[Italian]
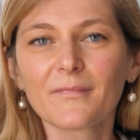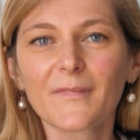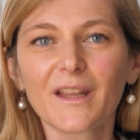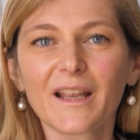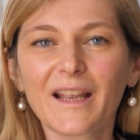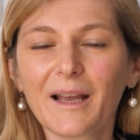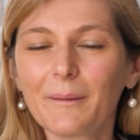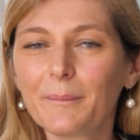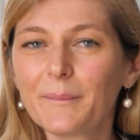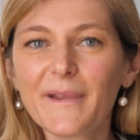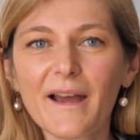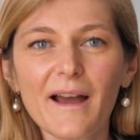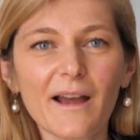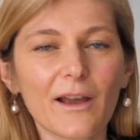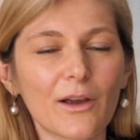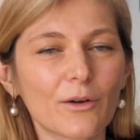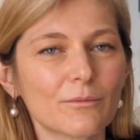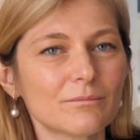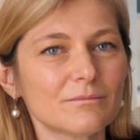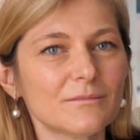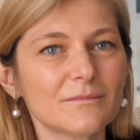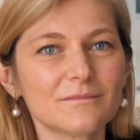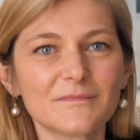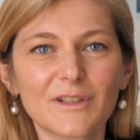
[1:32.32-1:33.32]

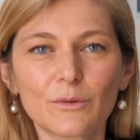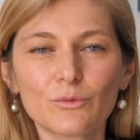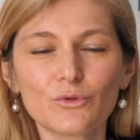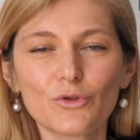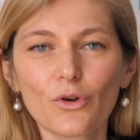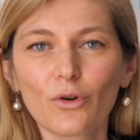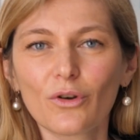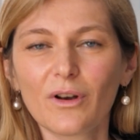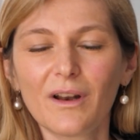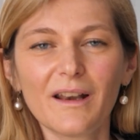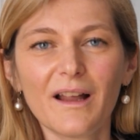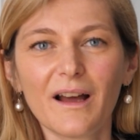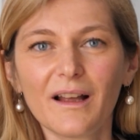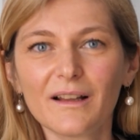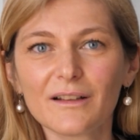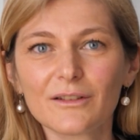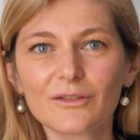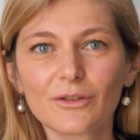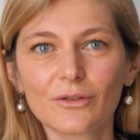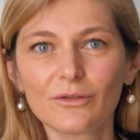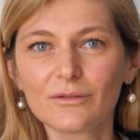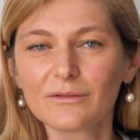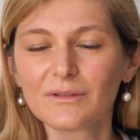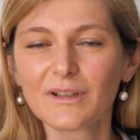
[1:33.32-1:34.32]
cambiare da un giorno
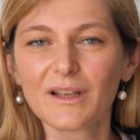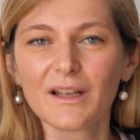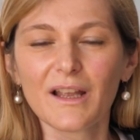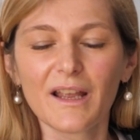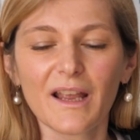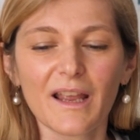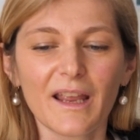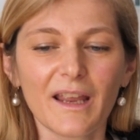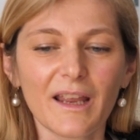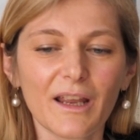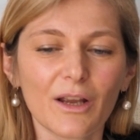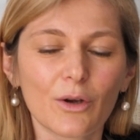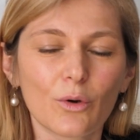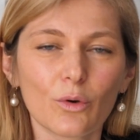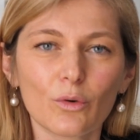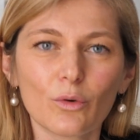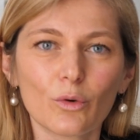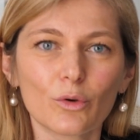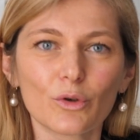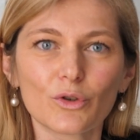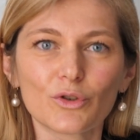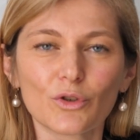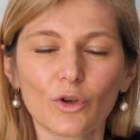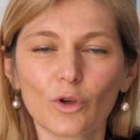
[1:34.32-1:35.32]
all'altro e
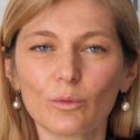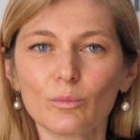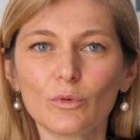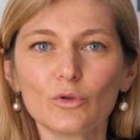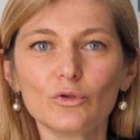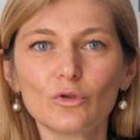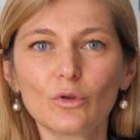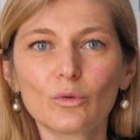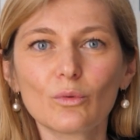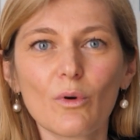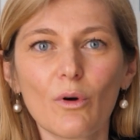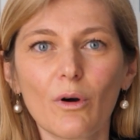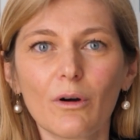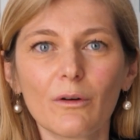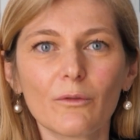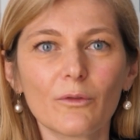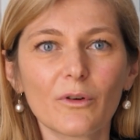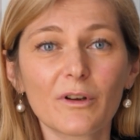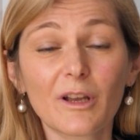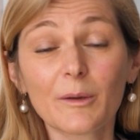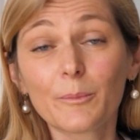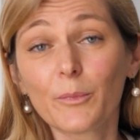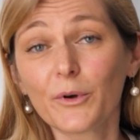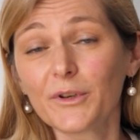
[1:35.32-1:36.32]
conoscere un mondo
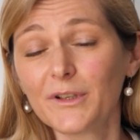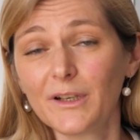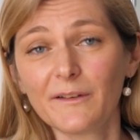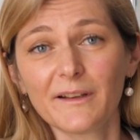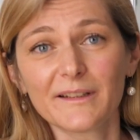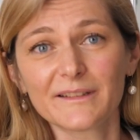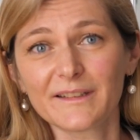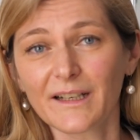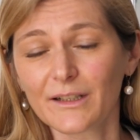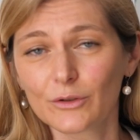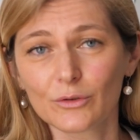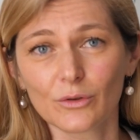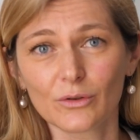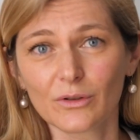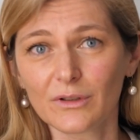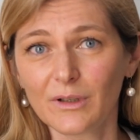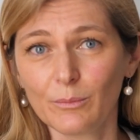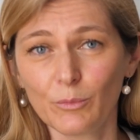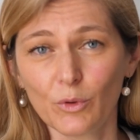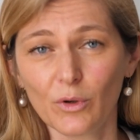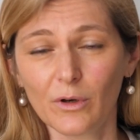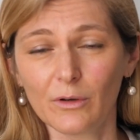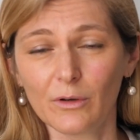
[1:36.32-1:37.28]
nuovo che poi è diventato il mio